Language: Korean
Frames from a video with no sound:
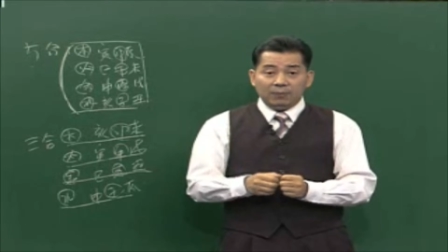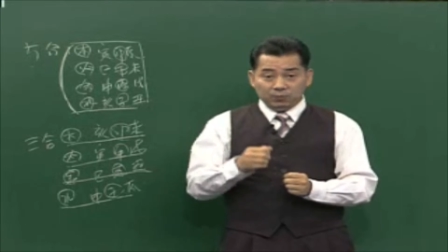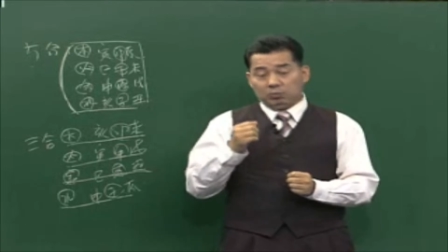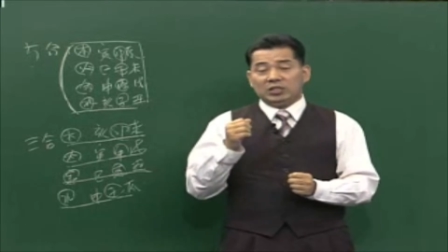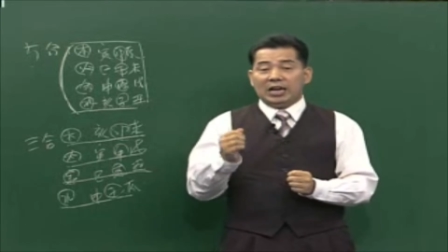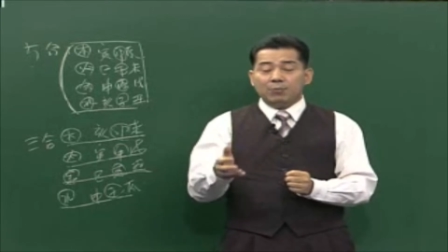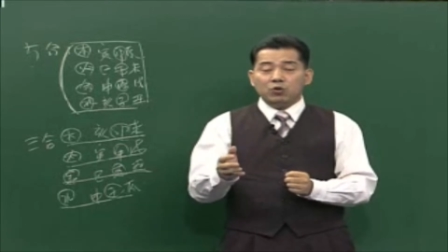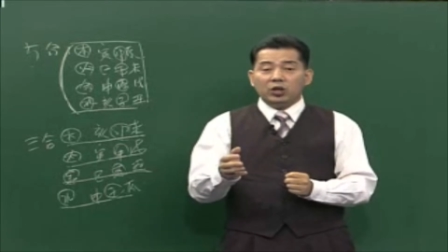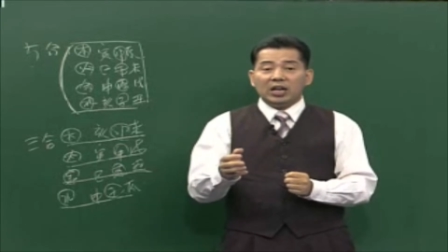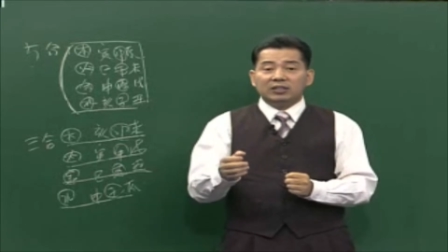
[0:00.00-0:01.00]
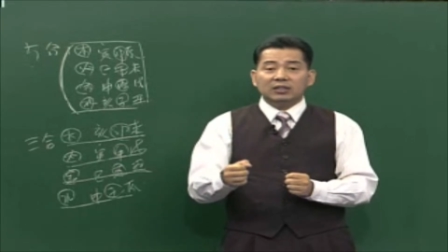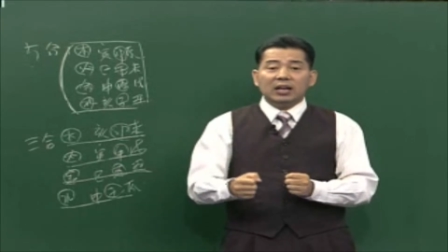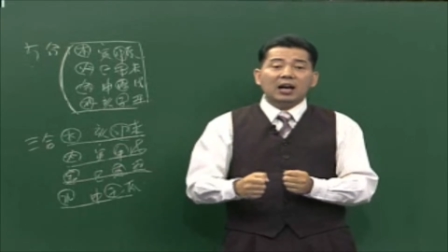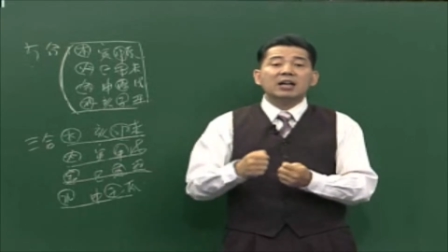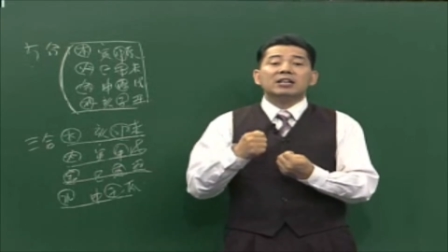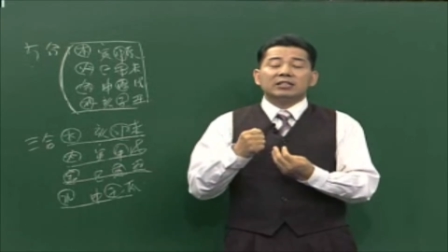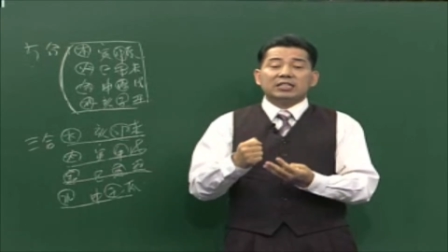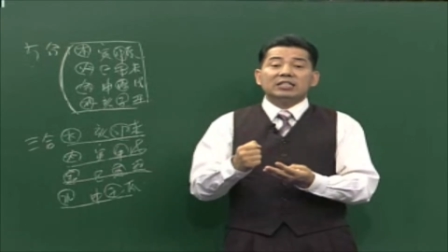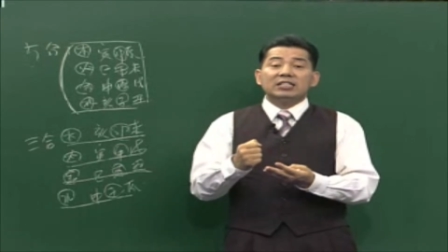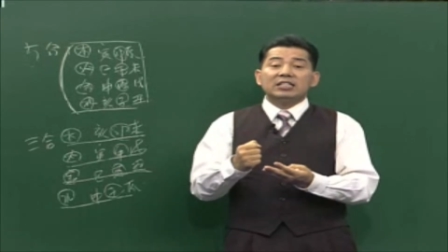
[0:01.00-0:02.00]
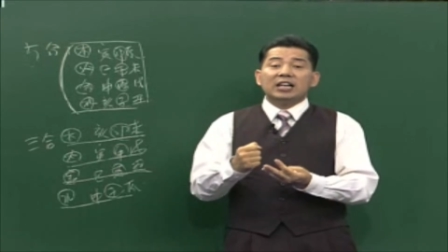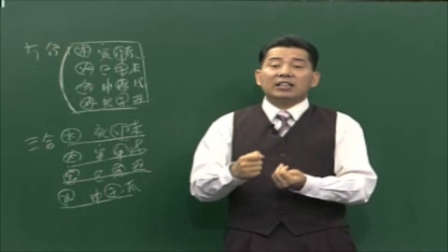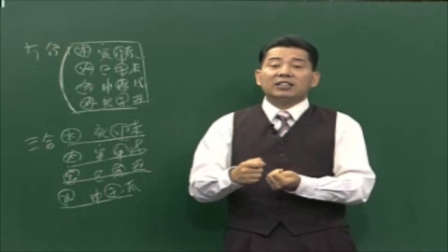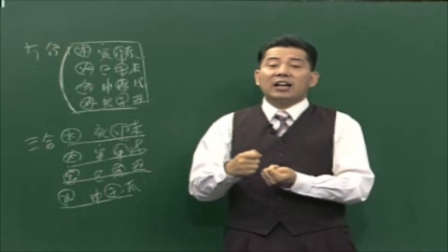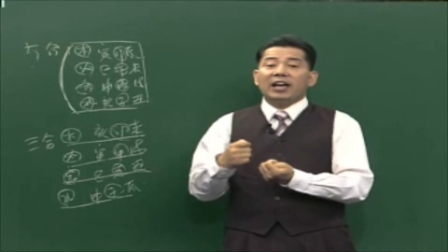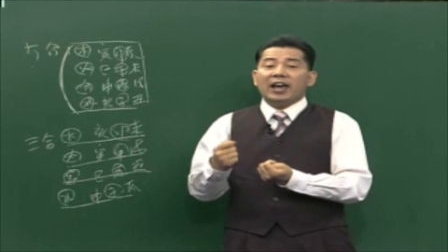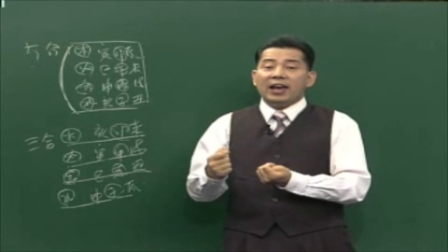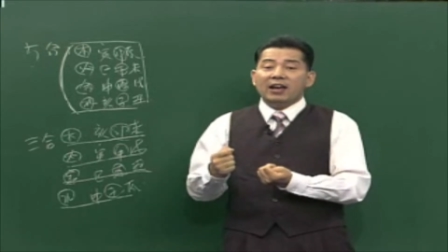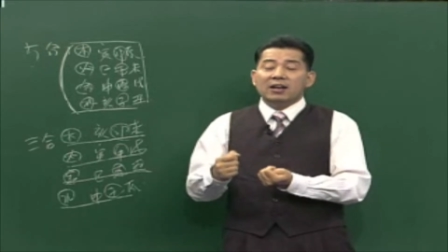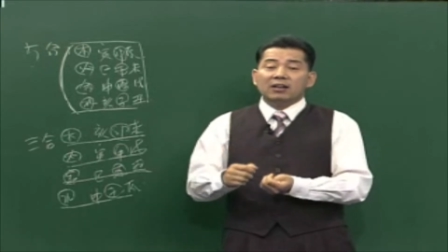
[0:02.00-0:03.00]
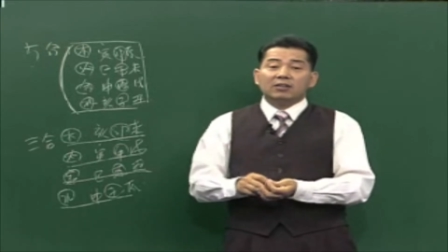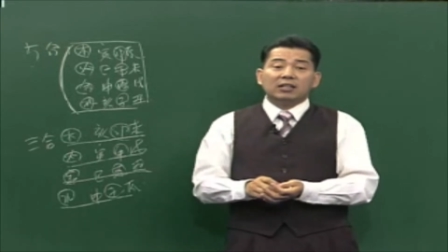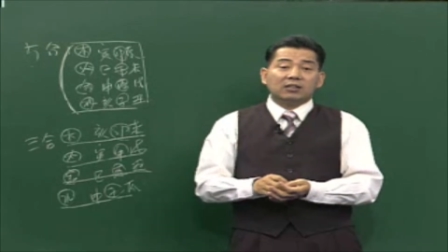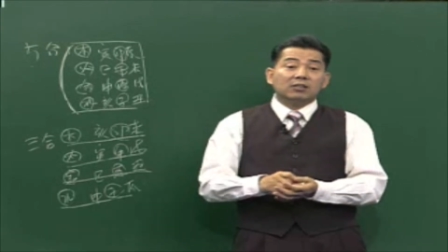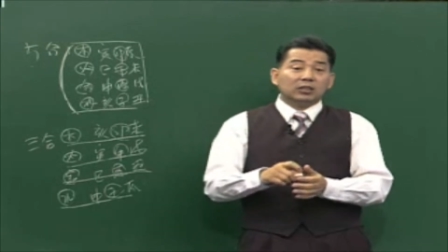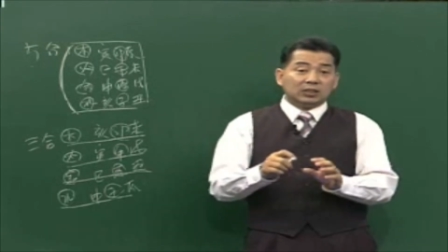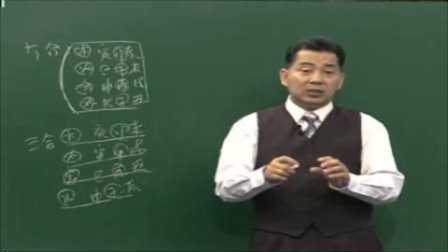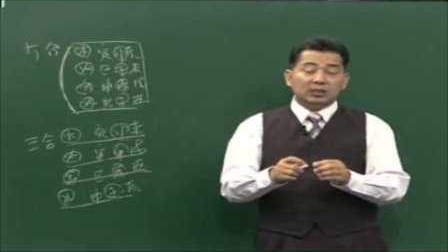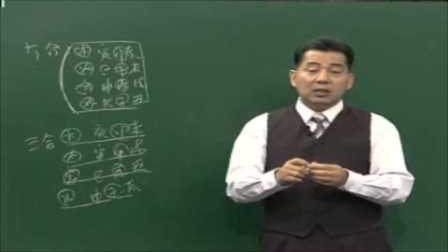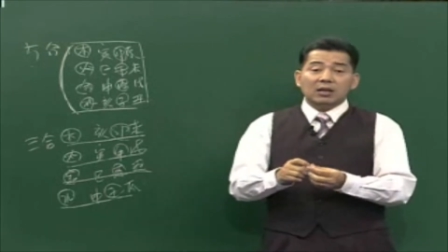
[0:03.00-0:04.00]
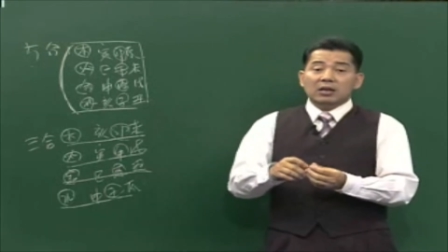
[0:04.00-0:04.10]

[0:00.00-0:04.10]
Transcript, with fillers: 뭐 자묘형이라든가 진진이라든가 해해. 그러나 그런 것들은